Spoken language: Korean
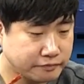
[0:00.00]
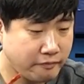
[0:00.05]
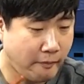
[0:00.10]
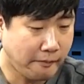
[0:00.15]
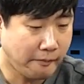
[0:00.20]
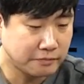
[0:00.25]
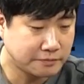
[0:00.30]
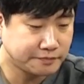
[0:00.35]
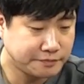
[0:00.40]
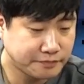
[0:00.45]

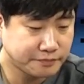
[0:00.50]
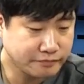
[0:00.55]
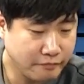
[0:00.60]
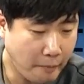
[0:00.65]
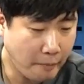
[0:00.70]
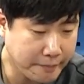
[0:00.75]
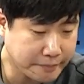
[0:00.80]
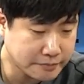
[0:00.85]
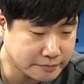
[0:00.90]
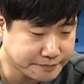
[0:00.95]
리프팅의
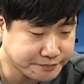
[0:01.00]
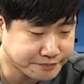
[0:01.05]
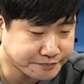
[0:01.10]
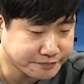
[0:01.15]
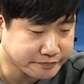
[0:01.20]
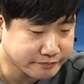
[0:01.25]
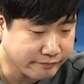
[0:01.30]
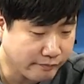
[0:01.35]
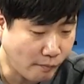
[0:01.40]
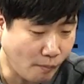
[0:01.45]
명가
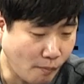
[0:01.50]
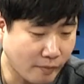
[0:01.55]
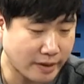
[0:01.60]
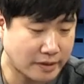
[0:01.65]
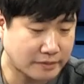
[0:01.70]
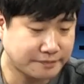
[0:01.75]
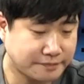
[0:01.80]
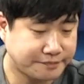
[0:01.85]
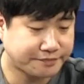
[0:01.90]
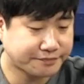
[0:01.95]

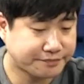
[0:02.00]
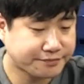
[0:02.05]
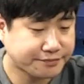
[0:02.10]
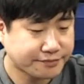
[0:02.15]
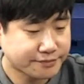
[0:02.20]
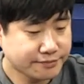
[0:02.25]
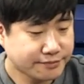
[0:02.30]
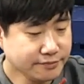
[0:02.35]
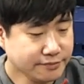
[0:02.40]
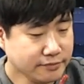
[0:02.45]
BLS
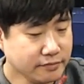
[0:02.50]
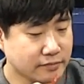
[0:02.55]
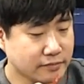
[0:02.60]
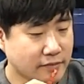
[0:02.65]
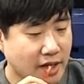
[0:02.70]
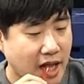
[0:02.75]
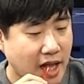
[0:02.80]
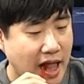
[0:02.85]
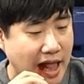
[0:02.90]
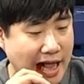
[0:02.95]

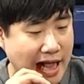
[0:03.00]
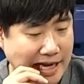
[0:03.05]
클리닉.